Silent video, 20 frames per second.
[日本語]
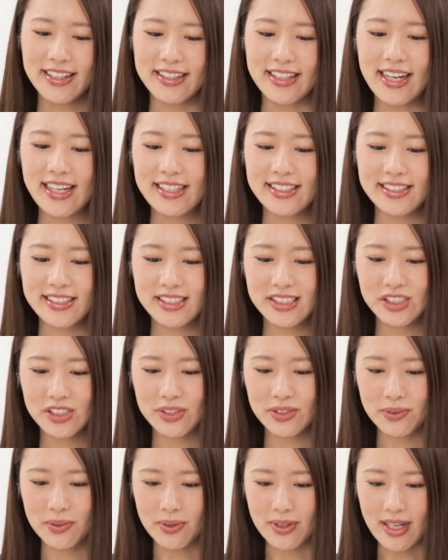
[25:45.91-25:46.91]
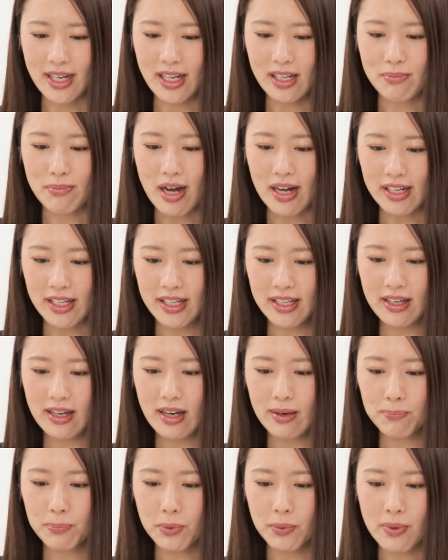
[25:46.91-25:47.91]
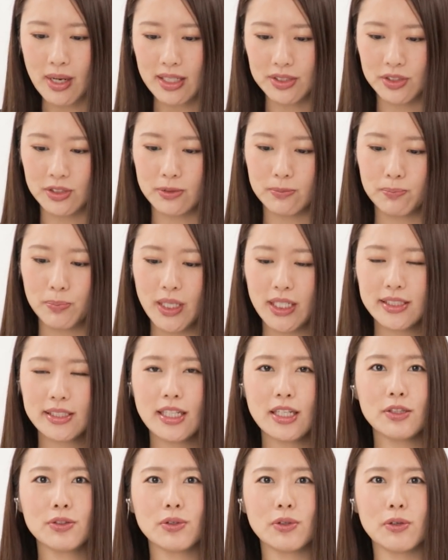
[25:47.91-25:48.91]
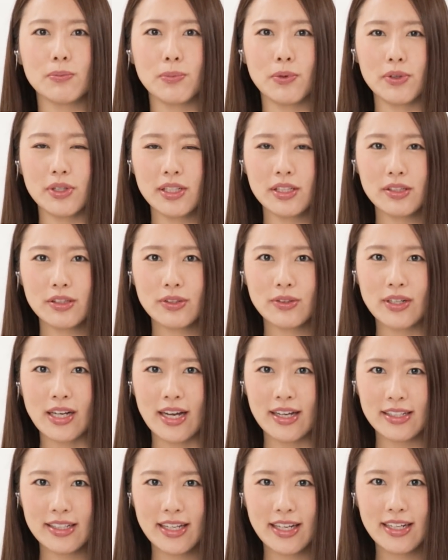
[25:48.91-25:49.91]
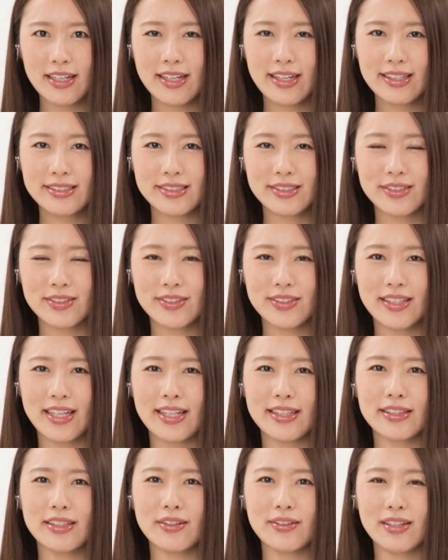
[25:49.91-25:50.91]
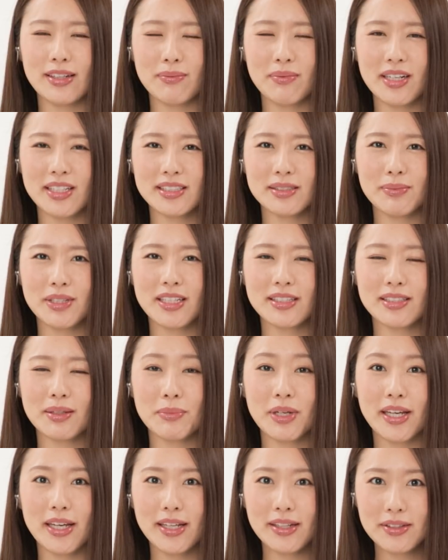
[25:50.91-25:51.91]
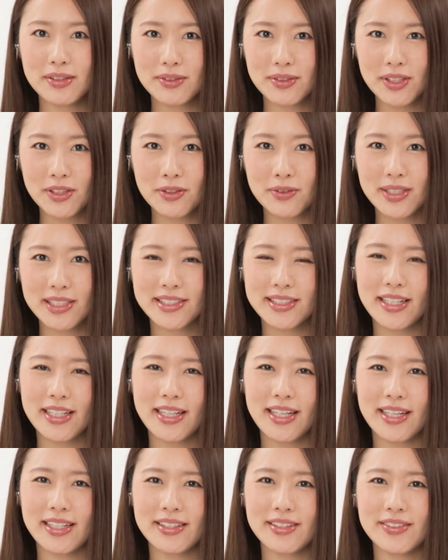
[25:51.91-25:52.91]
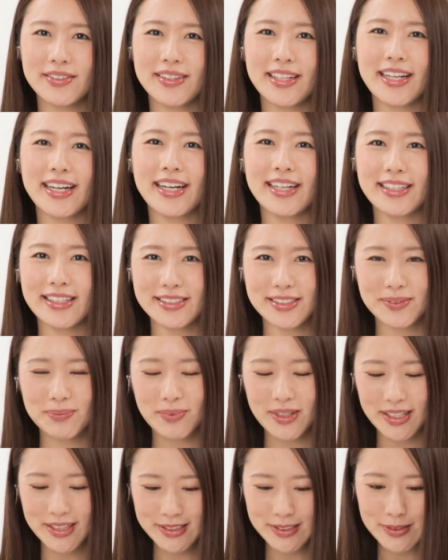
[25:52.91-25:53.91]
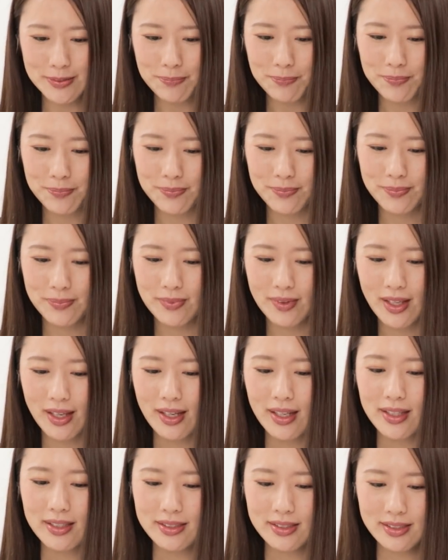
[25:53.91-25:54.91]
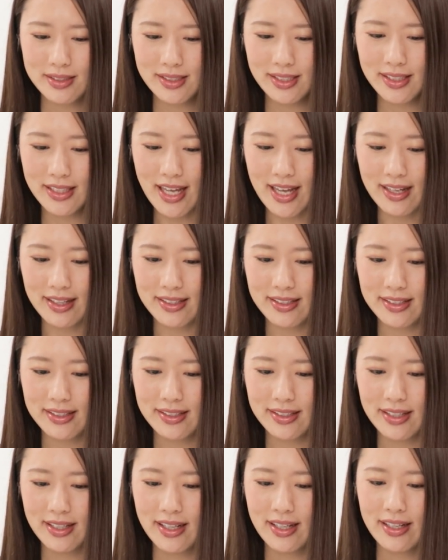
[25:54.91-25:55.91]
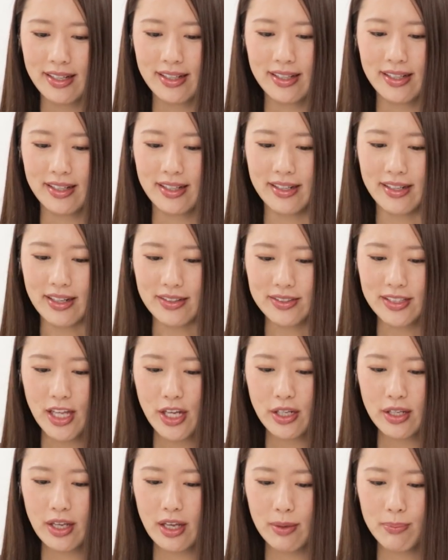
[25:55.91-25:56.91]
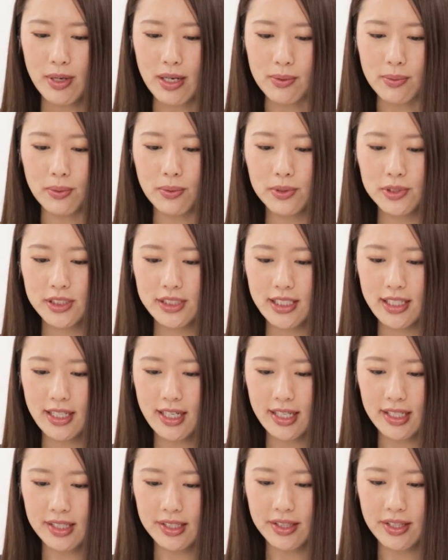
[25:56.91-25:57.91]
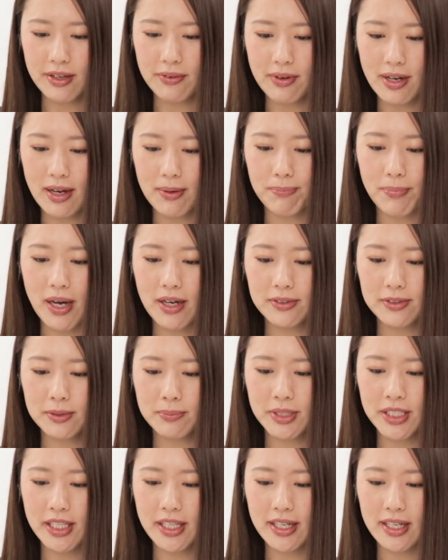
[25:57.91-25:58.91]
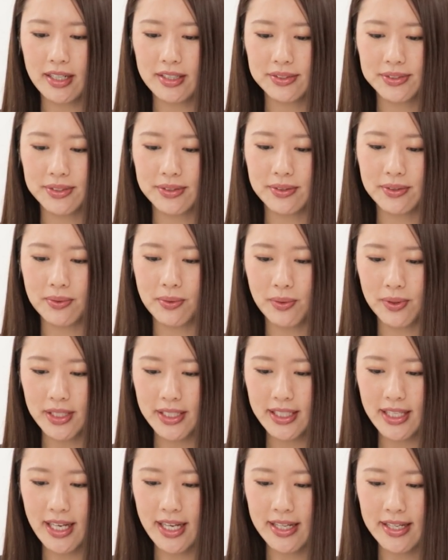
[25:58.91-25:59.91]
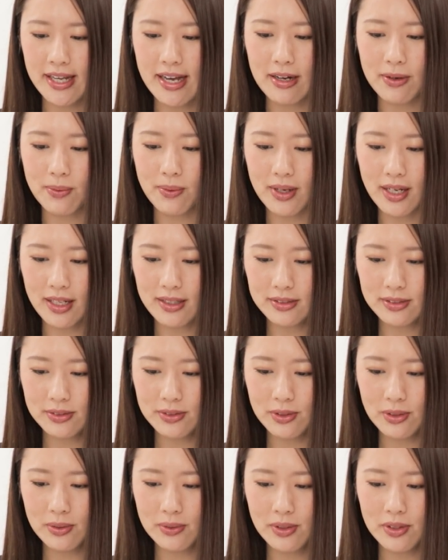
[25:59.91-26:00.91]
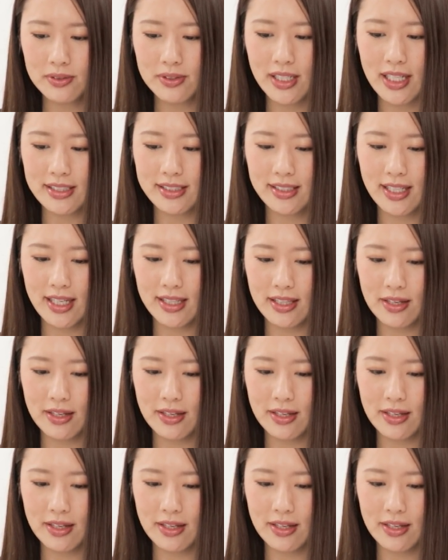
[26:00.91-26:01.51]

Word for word: 第25回マリーンカップは 10% ポイント還元レースとなっております。皆様エントリーを忘れないようお願いいたします。続いて、楽天競馬公式 LINE では番組に関するご意見やご感想を受け付